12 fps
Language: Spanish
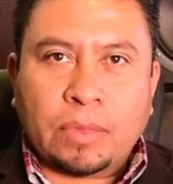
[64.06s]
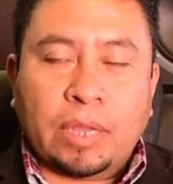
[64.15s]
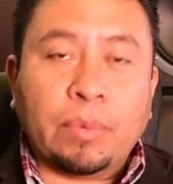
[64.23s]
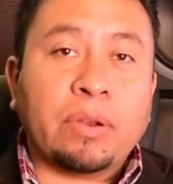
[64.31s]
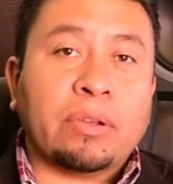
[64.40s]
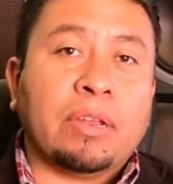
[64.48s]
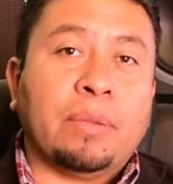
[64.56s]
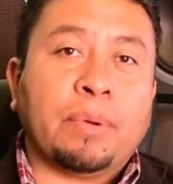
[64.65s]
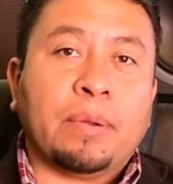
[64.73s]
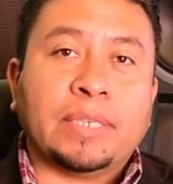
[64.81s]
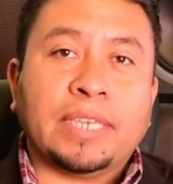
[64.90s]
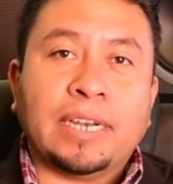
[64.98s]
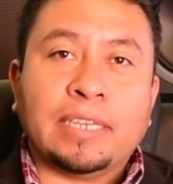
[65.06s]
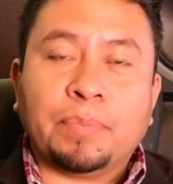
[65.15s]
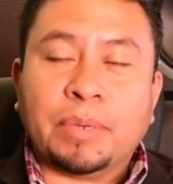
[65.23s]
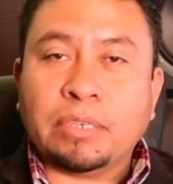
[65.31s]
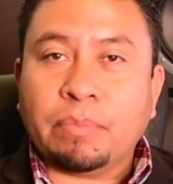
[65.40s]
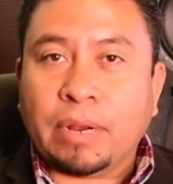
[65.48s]
y bueno, quiero aprovechar el
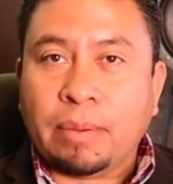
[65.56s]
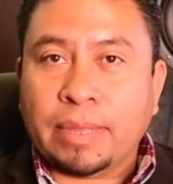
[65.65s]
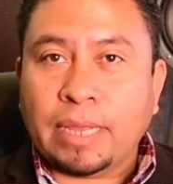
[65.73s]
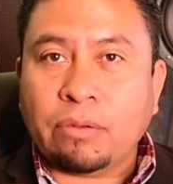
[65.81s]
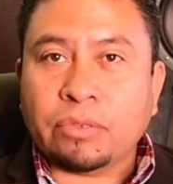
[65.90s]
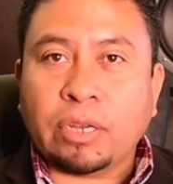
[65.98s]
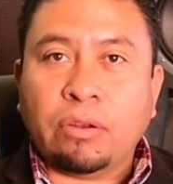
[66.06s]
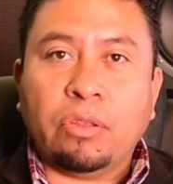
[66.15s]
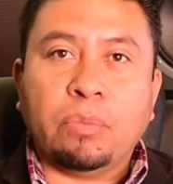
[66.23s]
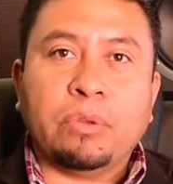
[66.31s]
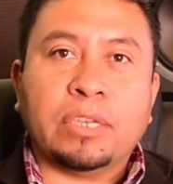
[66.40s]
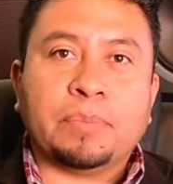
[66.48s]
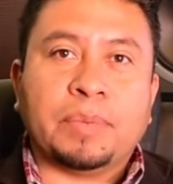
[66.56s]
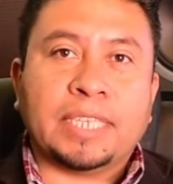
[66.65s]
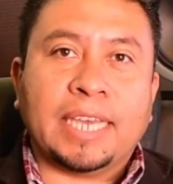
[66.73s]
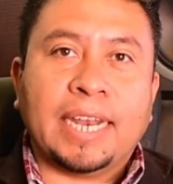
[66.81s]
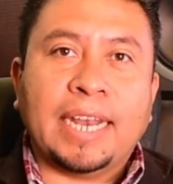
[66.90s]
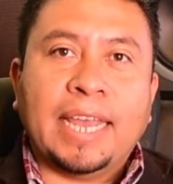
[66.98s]
espacio para mandar un saludo muy
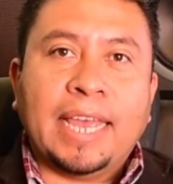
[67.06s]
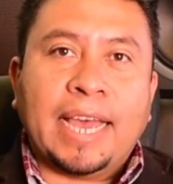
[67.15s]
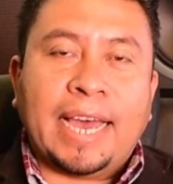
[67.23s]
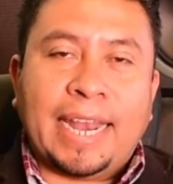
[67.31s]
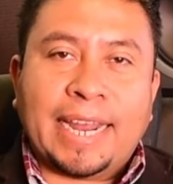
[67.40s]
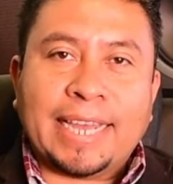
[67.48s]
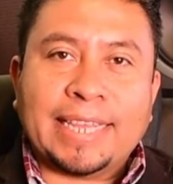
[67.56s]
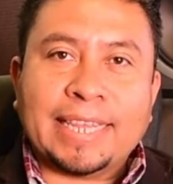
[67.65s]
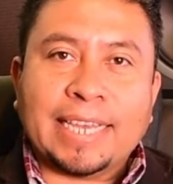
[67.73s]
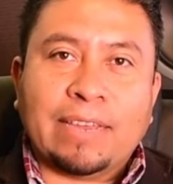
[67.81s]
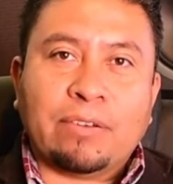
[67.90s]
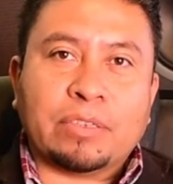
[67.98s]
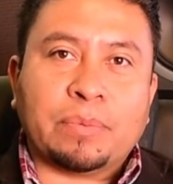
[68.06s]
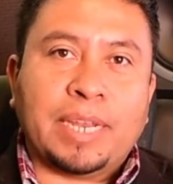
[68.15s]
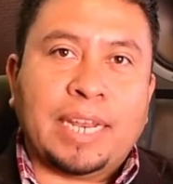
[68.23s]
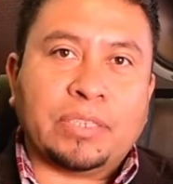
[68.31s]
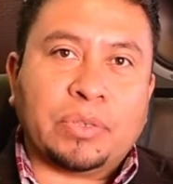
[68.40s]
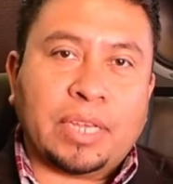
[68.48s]
especial a la gente que nos ve
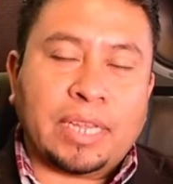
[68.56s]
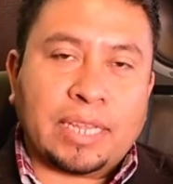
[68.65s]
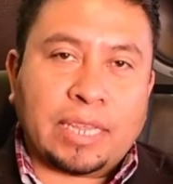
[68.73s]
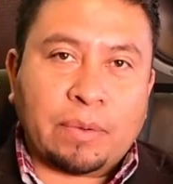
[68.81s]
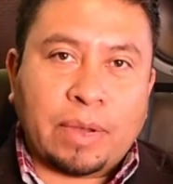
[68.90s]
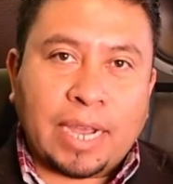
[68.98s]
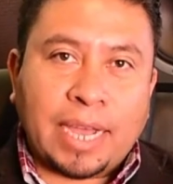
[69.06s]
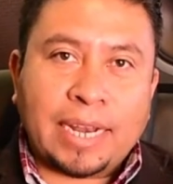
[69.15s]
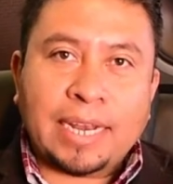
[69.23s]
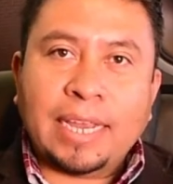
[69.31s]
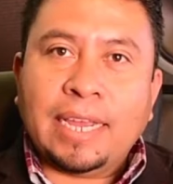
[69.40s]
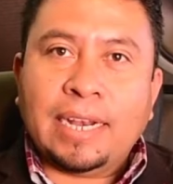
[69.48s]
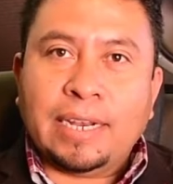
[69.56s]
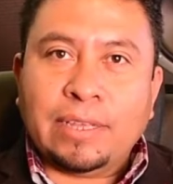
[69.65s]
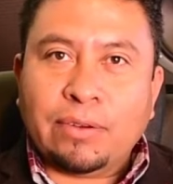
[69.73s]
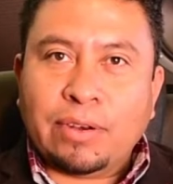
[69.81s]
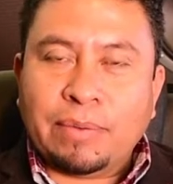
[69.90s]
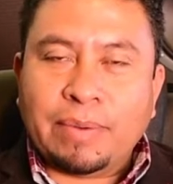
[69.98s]
en la ciudad de Tehuacán,
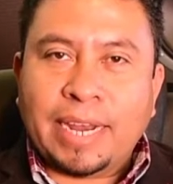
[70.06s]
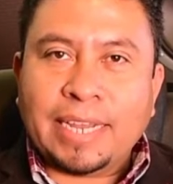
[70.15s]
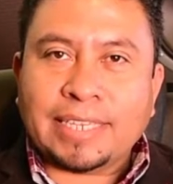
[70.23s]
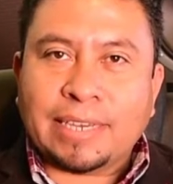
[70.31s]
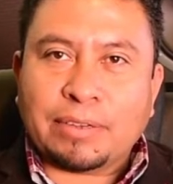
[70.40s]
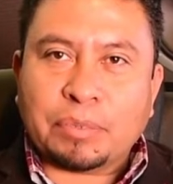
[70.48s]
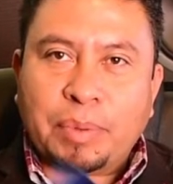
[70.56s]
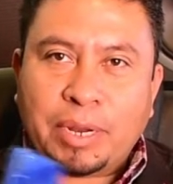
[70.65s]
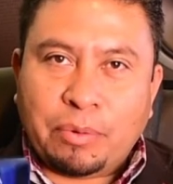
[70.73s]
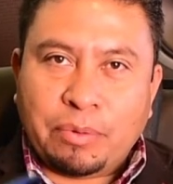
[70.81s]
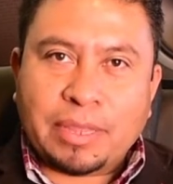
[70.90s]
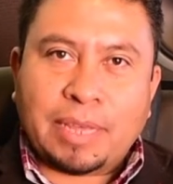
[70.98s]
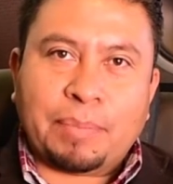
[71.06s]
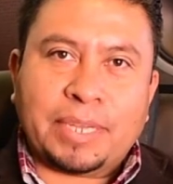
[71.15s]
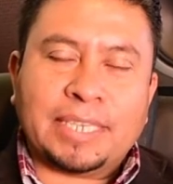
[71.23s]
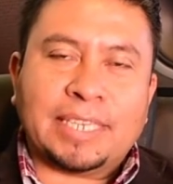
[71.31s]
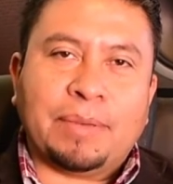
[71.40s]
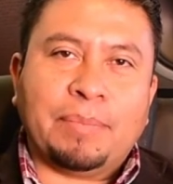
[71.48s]
Lido Olivares, que nos pregunta
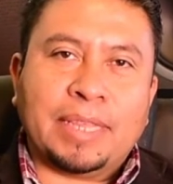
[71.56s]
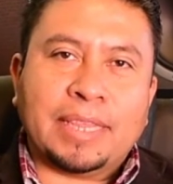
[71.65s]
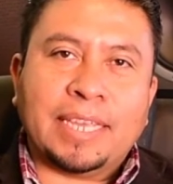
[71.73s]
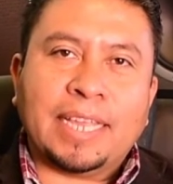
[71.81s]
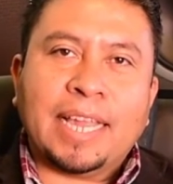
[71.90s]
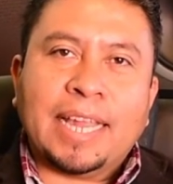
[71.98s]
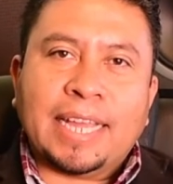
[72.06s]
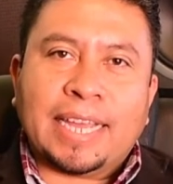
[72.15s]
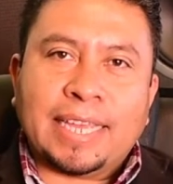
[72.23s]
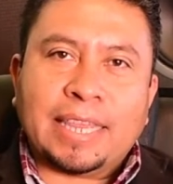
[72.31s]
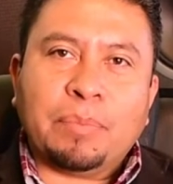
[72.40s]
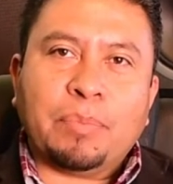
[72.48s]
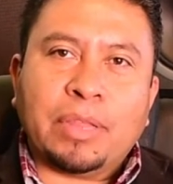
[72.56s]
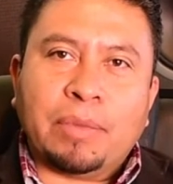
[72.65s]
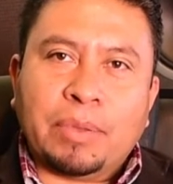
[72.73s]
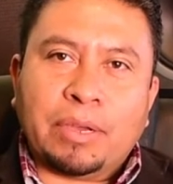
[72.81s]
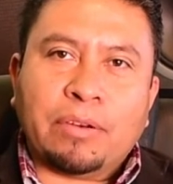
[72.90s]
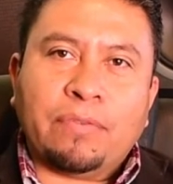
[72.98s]
precisamente qué tipo de
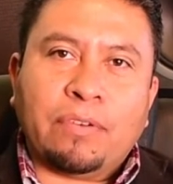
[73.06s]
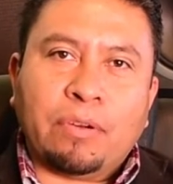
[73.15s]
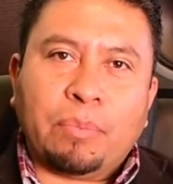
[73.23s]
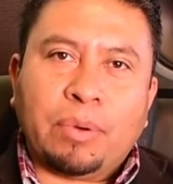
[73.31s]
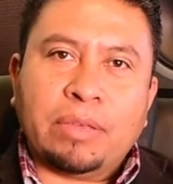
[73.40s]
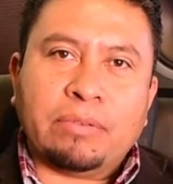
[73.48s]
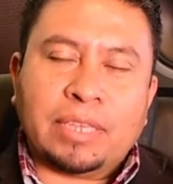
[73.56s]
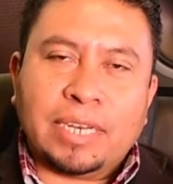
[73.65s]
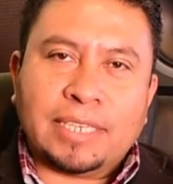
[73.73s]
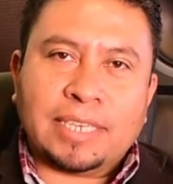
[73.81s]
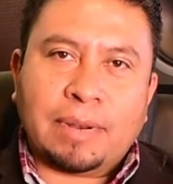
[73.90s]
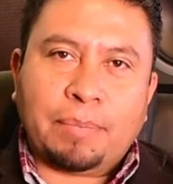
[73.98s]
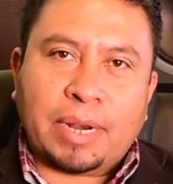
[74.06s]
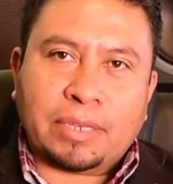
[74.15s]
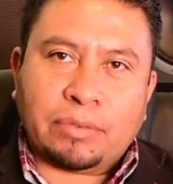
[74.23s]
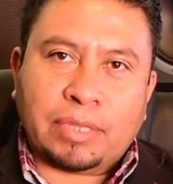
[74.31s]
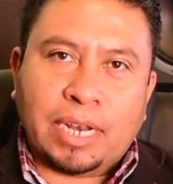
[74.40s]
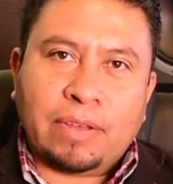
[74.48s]
micrófono puede utilizar para
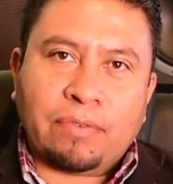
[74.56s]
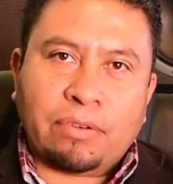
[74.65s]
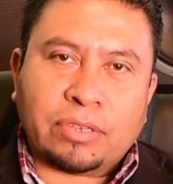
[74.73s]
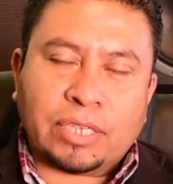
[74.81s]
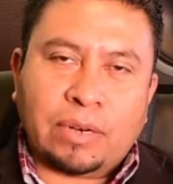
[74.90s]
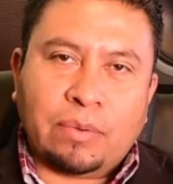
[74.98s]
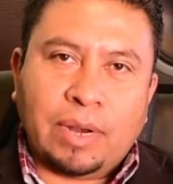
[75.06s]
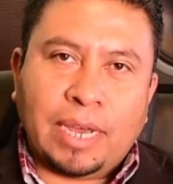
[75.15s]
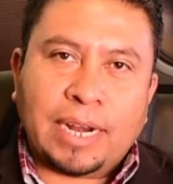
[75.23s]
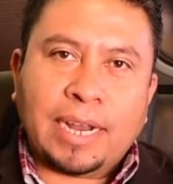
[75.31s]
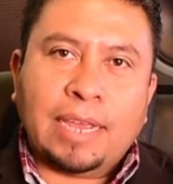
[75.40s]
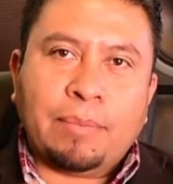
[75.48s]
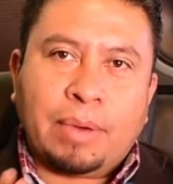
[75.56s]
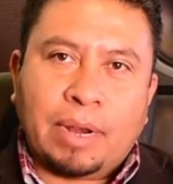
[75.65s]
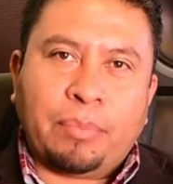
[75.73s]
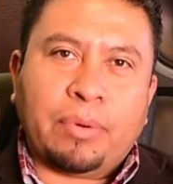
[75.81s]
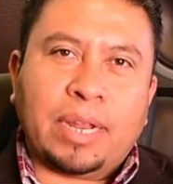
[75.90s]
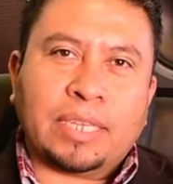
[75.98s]
su teléfono celular
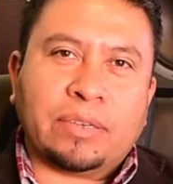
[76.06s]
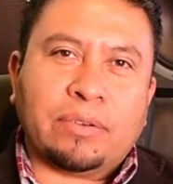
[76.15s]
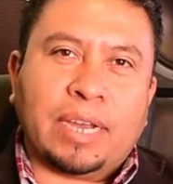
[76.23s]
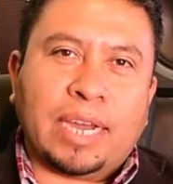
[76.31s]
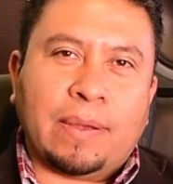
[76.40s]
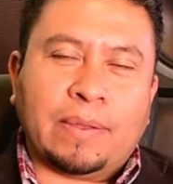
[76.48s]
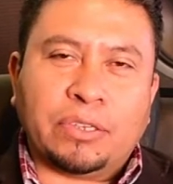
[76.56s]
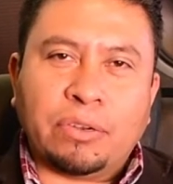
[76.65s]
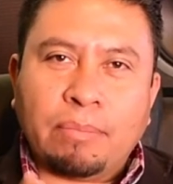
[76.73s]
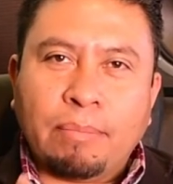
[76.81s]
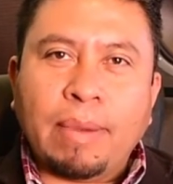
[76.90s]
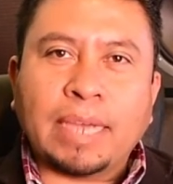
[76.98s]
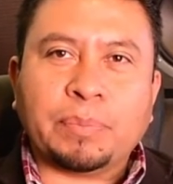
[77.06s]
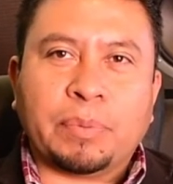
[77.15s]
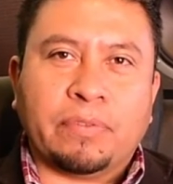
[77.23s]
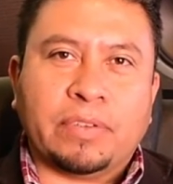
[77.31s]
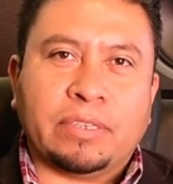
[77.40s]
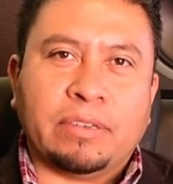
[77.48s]
para poder hacer una grabación más
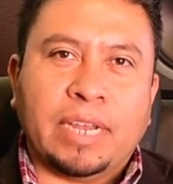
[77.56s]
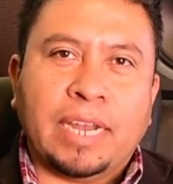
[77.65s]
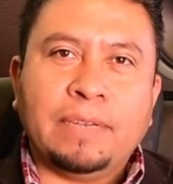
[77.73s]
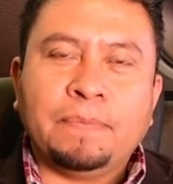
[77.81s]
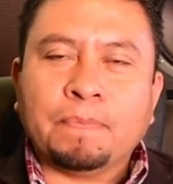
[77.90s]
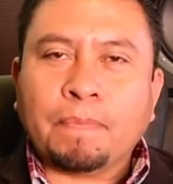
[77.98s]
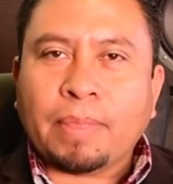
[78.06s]
profesional.